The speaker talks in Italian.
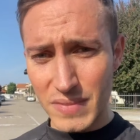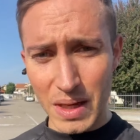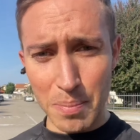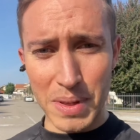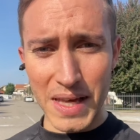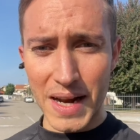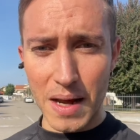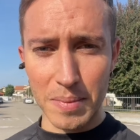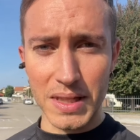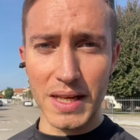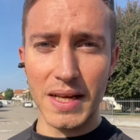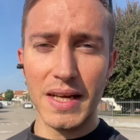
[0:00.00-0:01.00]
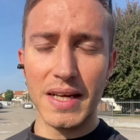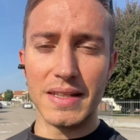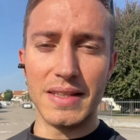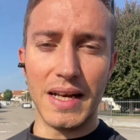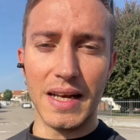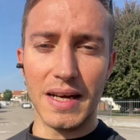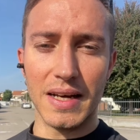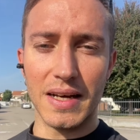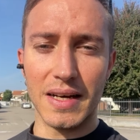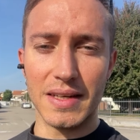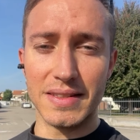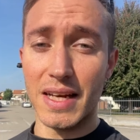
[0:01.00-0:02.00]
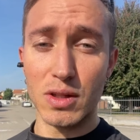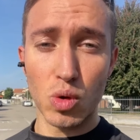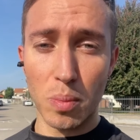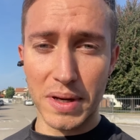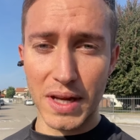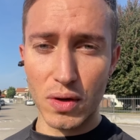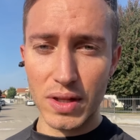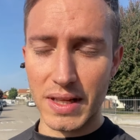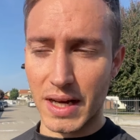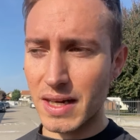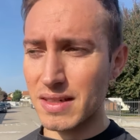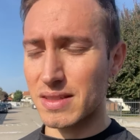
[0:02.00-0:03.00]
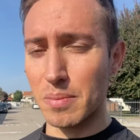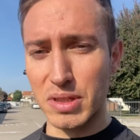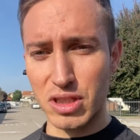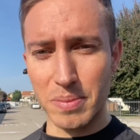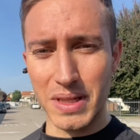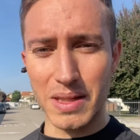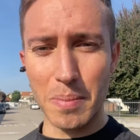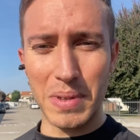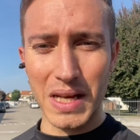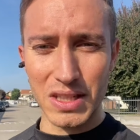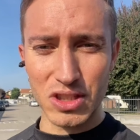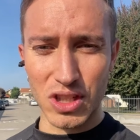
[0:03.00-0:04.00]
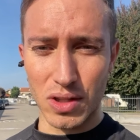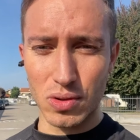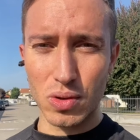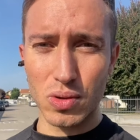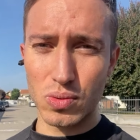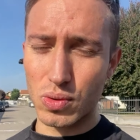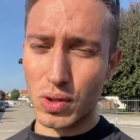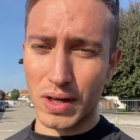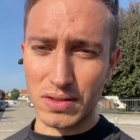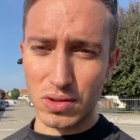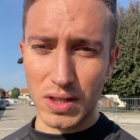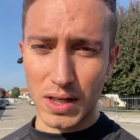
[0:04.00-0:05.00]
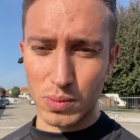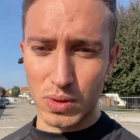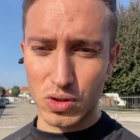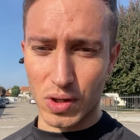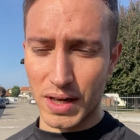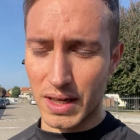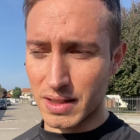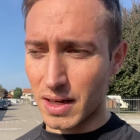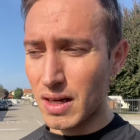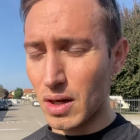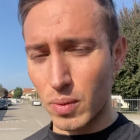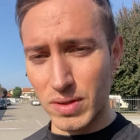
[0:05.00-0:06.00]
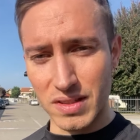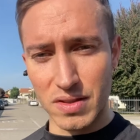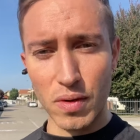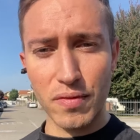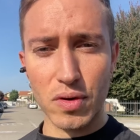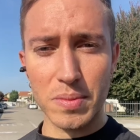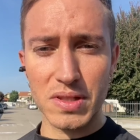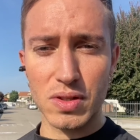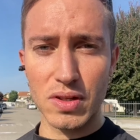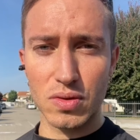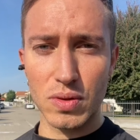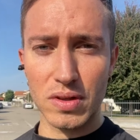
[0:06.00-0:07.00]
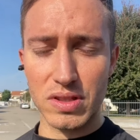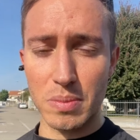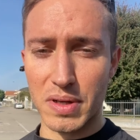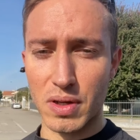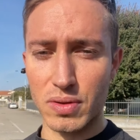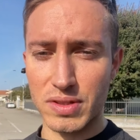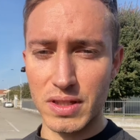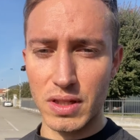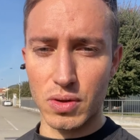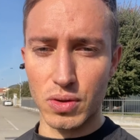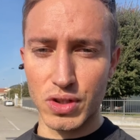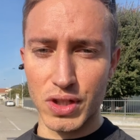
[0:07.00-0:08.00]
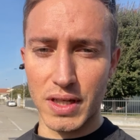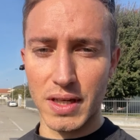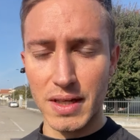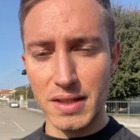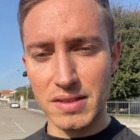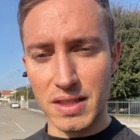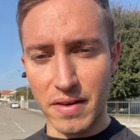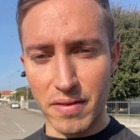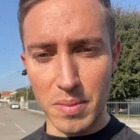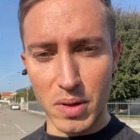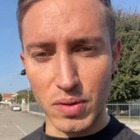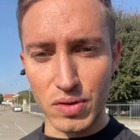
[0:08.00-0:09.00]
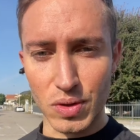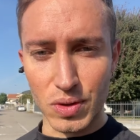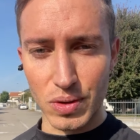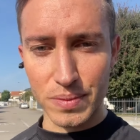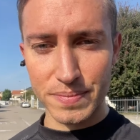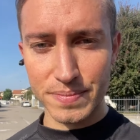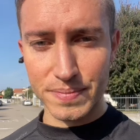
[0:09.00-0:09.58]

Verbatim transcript: piramide della, delle tue priorità semplicemente bilanciando con tutto il resto della tua giornata. Quindi se vuoi informazioni sui nostri percorsi di coaching scrivimi qui sotto.